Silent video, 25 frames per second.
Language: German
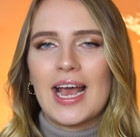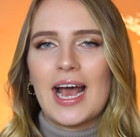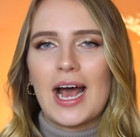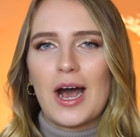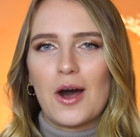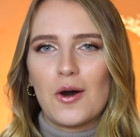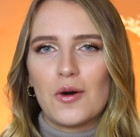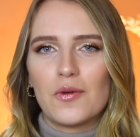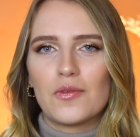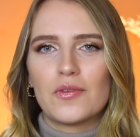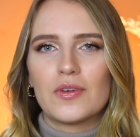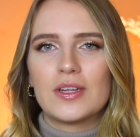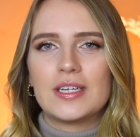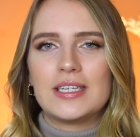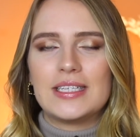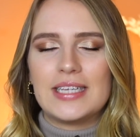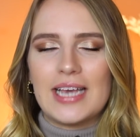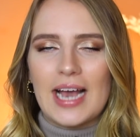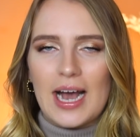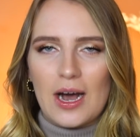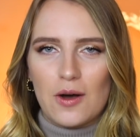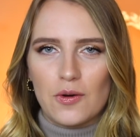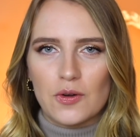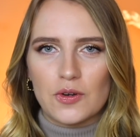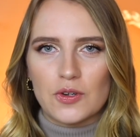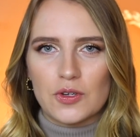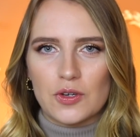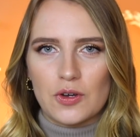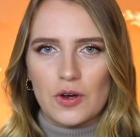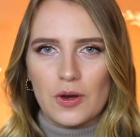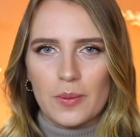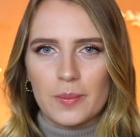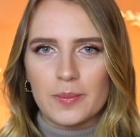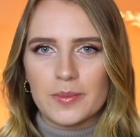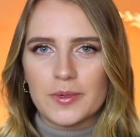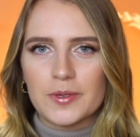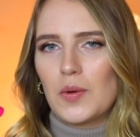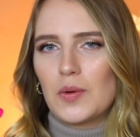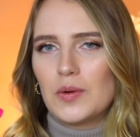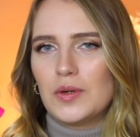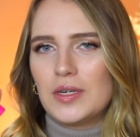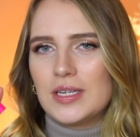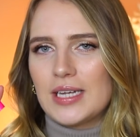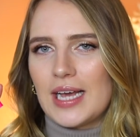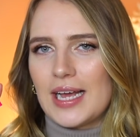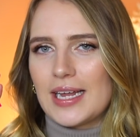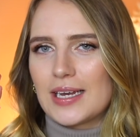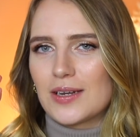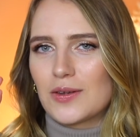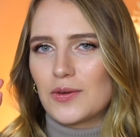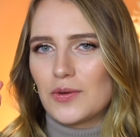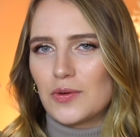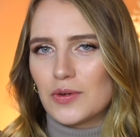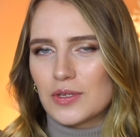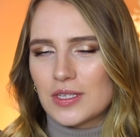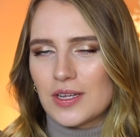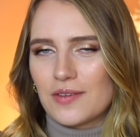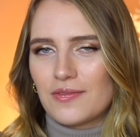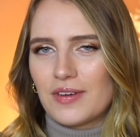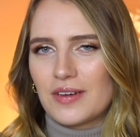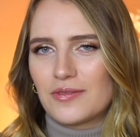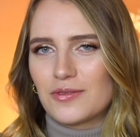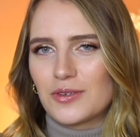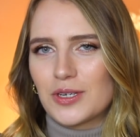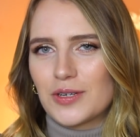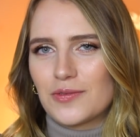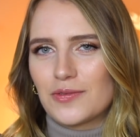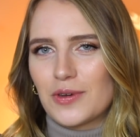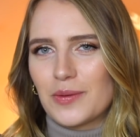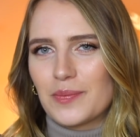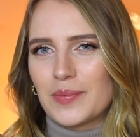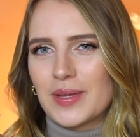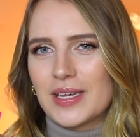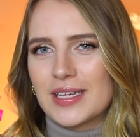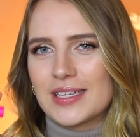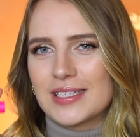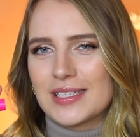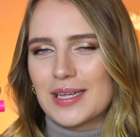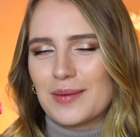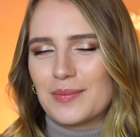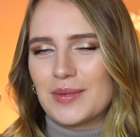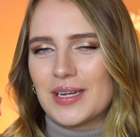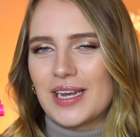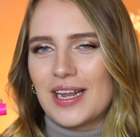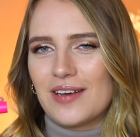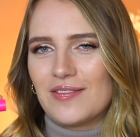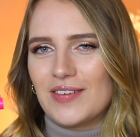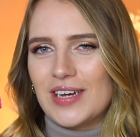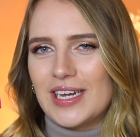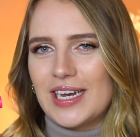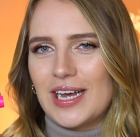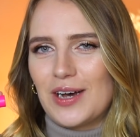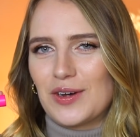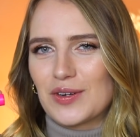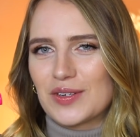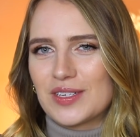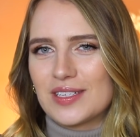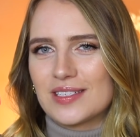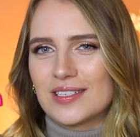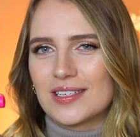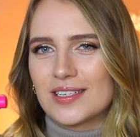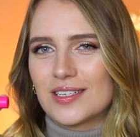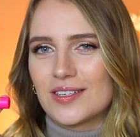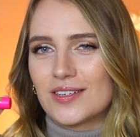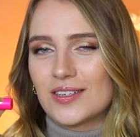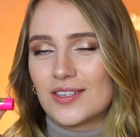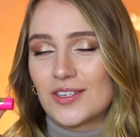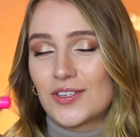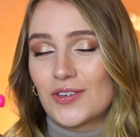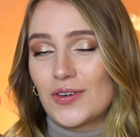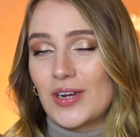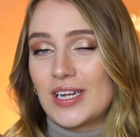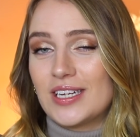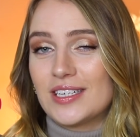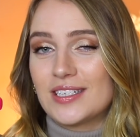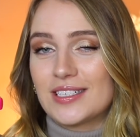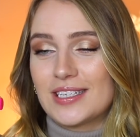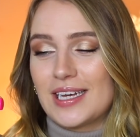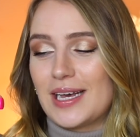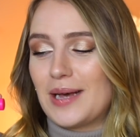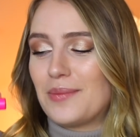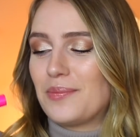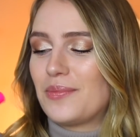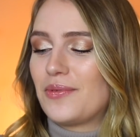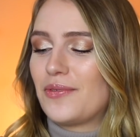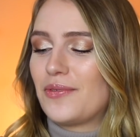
auf die Haut kommt. Und ein großer Favorit von mir ist ja mittlerweile auch diese Trended Up